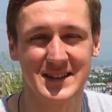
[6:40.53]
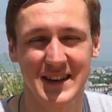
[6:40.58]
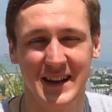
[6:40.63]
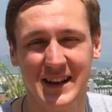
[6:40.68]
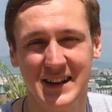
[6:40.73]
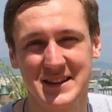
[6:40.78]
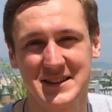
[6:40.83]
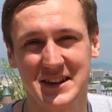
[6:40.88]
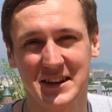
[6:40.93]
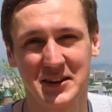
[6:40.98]

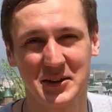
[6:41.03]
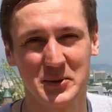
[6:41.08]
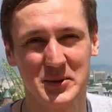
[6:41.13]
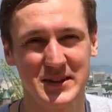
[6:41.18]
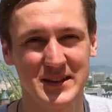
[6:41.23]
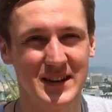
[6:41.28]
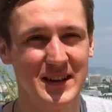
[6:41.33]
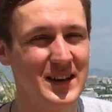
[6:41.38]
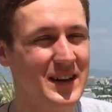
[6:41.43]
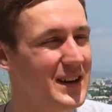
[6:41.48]
столица
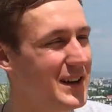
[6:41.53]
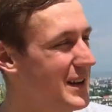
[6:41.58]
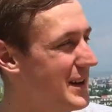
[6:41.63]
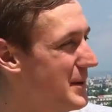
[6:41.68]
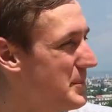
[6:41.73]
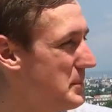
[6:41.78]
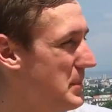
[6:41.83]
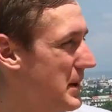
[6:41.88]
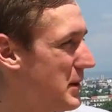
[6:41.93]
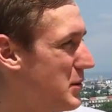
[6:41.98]
Грузии.
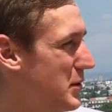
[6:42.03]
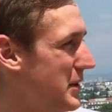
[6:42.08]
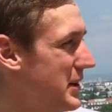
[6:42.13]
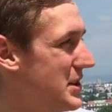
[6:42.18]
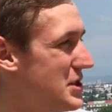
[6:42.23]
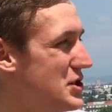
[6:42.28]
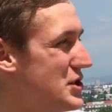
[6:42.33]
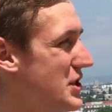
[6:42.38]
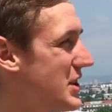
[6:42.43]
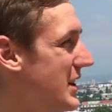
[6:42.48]

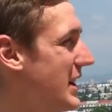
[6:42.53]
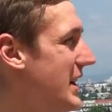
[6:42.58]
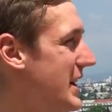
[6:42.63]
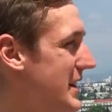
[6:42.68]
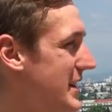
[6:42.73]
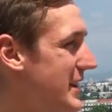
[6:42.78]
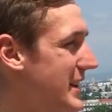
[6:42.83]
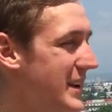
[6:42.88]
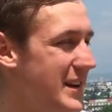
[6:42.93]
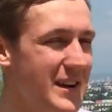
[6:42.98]
Погода
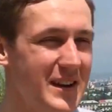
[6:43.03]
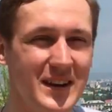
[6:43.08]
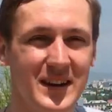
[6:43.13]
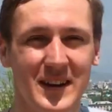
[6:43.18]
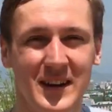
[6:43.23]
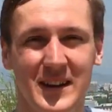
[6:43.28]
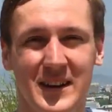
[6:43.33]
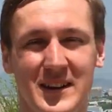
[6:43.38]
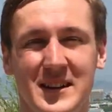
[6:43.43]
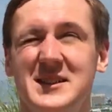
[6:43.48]
шикарная,
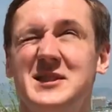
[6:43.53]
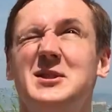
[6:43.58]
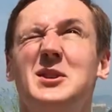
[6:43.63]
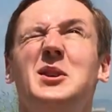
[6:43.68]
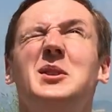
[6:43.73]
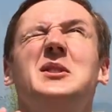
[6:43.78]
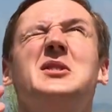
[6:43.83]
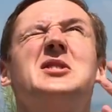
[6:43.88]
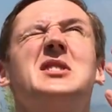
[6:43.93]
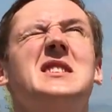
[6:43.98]

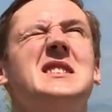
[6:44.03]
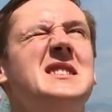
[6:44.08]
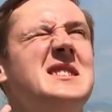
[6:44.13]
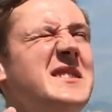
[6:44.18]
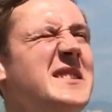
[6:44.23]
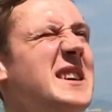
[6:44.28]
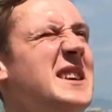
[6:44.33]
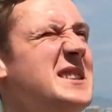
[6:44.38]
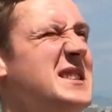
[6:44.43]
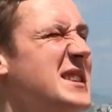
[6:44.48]
солнышко
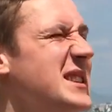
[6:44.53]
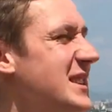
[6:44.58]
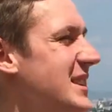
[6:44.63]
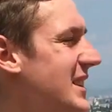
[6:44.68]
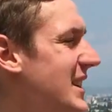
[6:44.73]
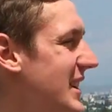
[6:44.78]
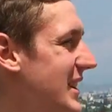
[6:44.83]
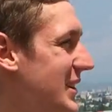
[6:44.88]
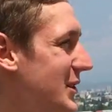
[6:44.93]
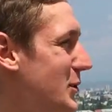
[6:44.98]
светит,
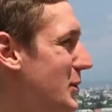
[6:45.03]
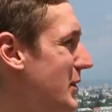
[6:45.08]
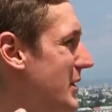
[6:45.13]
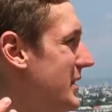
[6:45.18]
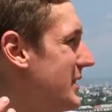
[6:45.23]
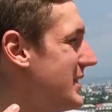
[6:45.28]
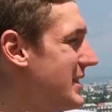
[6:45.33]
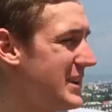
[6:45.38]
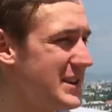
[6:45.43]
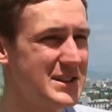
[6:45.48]

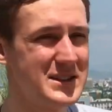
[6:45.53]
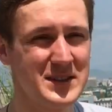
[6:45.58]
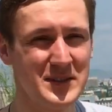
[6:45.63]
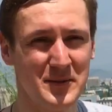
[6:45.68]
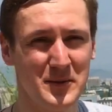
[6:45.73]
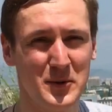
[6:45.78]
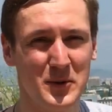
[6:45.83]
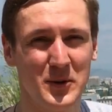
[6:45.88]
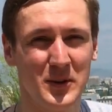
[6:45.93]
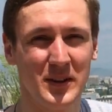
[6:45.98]
город
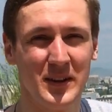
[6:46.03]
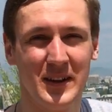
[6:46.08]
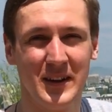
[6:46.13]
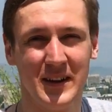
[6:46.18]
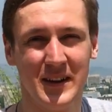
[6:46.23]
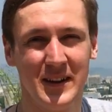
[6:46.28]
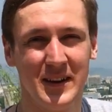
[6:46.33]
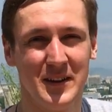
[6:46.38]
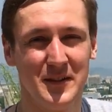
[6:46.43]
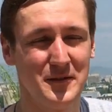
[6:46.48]
расцвел.
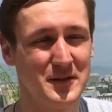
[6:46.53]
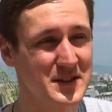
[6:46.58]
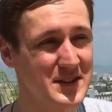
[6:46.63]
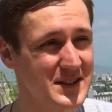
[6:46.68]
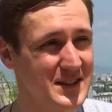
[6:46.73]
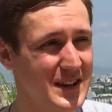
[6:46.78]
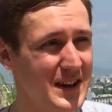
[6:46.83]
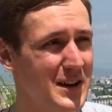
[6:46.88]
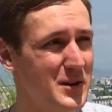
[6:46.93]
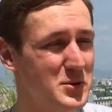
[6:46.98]

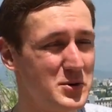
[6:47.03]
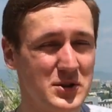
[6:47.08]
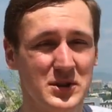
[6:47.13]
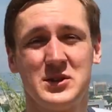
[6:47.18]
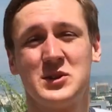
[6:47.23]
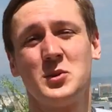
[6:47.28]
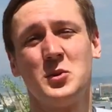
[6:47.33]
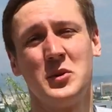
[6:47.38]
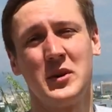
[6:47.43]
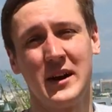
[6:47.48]
Весна, уже
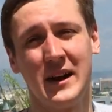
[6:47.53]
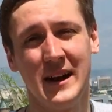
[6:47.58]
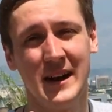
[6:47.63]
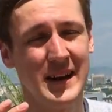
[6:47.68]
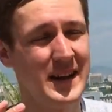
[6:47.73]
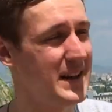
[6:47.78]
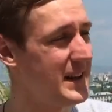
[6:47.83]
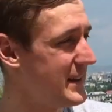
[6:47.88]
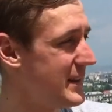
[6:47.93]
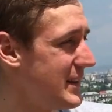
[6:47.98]
скоро
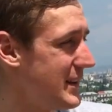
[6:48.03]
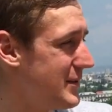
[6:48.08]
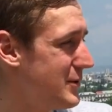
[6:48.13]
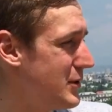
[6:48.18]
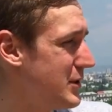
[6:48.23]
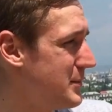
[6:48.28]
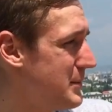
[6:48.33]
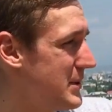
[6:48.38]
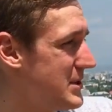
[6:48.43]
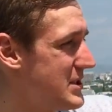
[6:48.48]
лето.
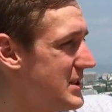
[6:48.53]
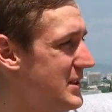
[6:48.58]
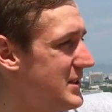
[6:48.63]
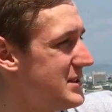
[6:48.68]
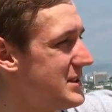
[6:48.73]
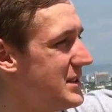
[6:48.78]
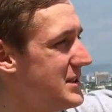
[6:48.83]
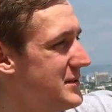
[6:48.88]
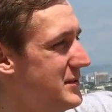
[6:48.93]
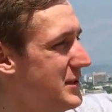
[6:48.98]
Вот,
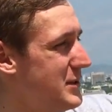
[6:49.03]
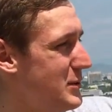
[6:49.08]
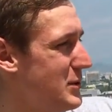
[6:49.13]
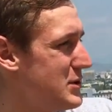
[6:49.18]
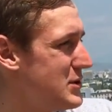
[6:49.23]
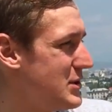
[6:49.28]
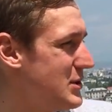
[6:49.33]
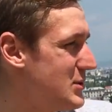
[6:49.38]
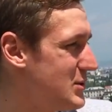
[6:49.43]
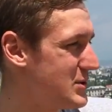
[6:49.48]
пожалуйста,
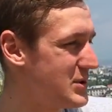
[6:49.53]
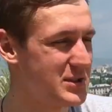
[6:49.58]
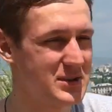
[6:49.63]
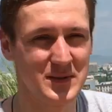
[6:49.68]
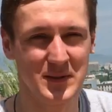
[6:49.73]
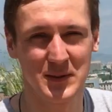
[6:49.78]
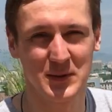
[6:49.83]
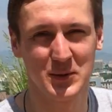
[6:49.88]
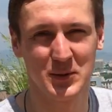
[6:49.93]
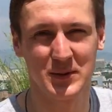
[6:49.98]
цветочки уже
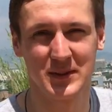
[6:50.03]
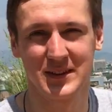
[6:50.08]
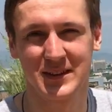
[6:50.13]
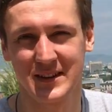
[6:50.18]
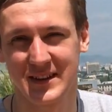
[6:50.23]
цветут.